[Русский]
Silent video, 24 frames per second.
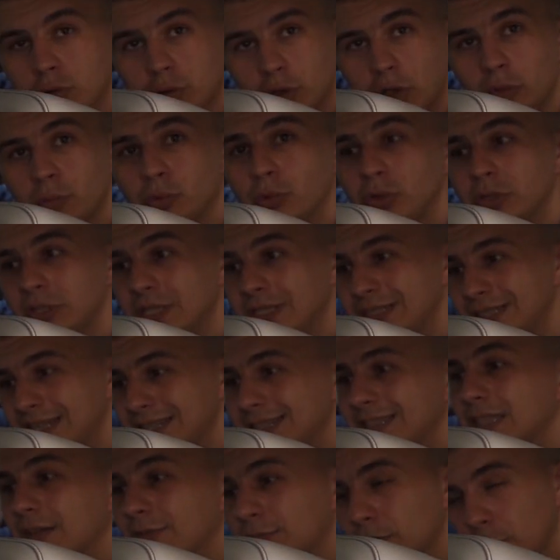который будет
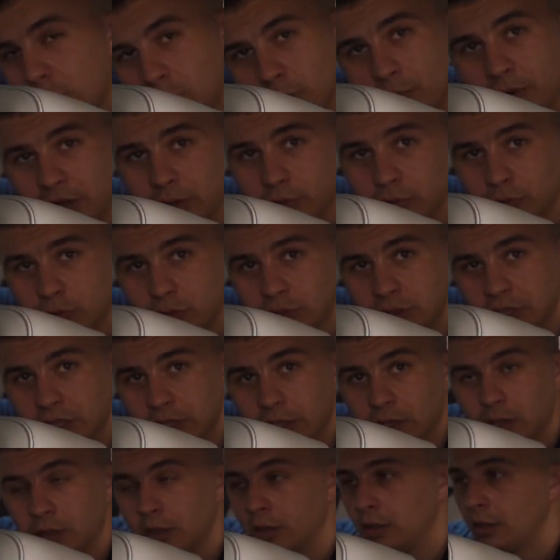сидеть на втором ряду
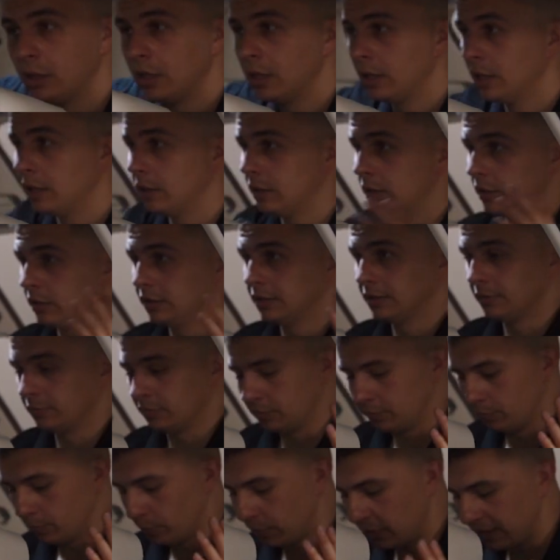сидения.
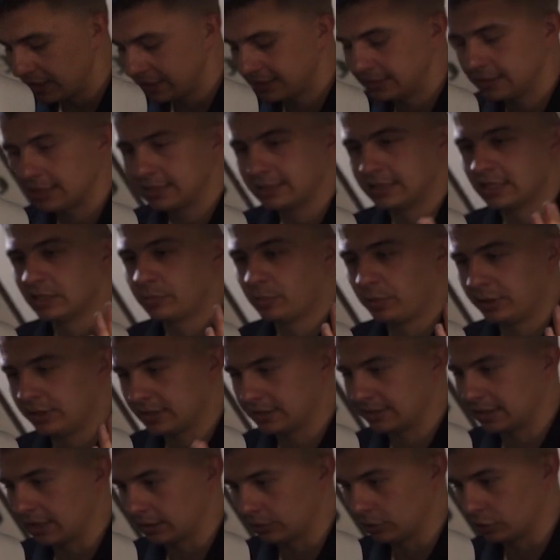Места здесь
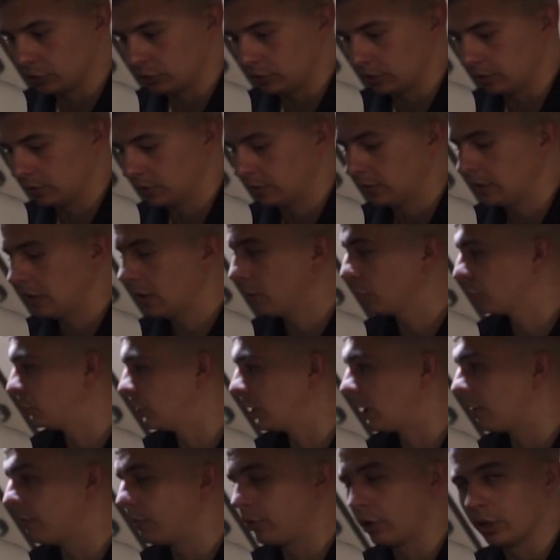предостаточно. Я уж
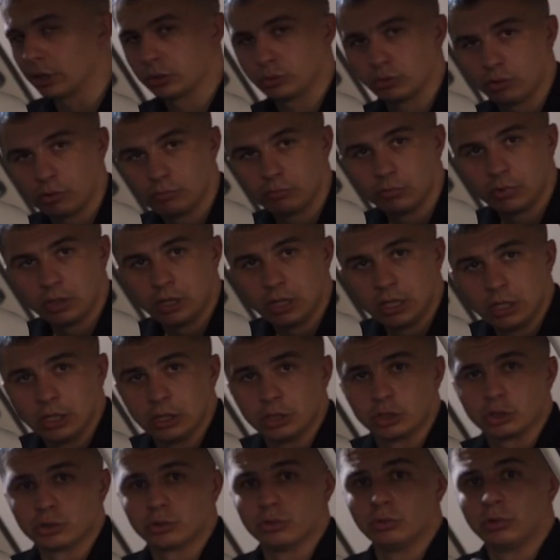не говорю о том,
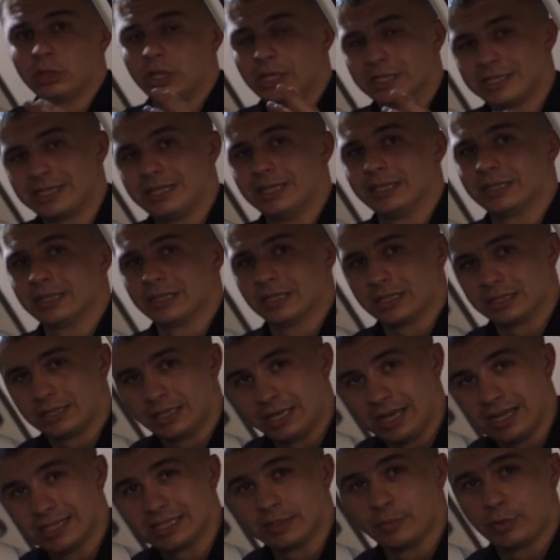что если на
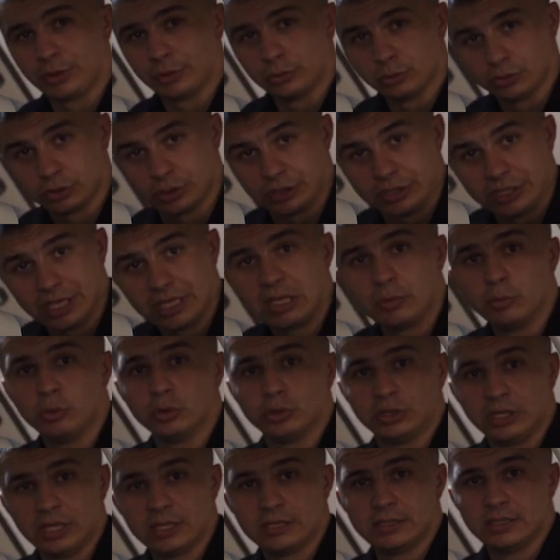третьем ряду сидений
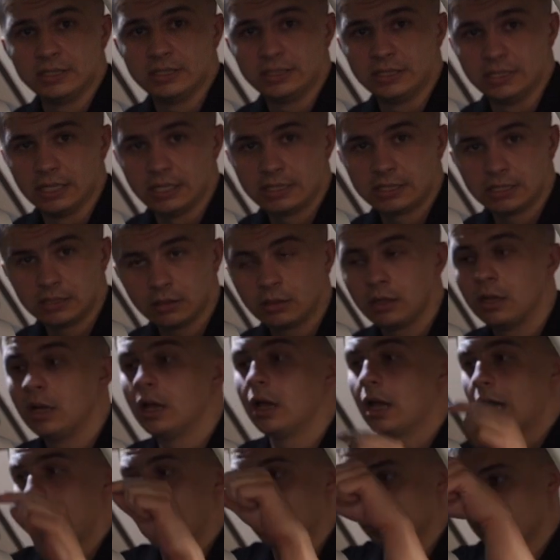будут ездить дети,
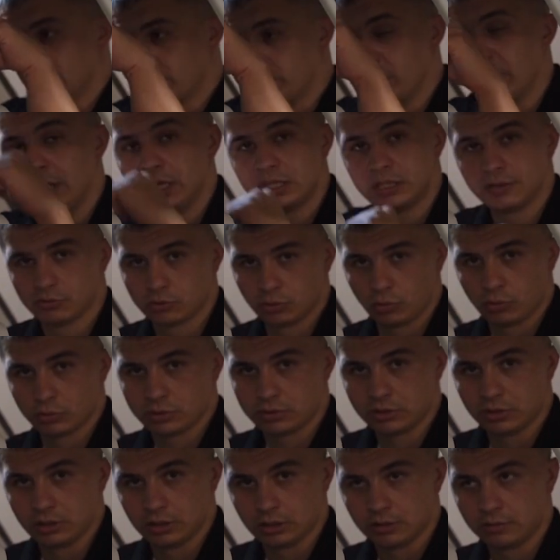а спереди
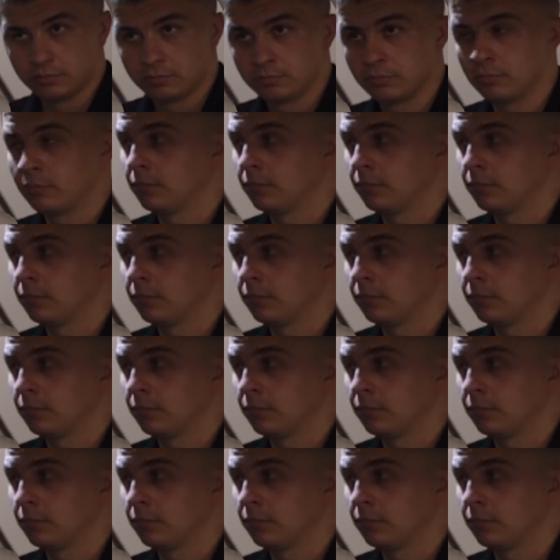взрослые.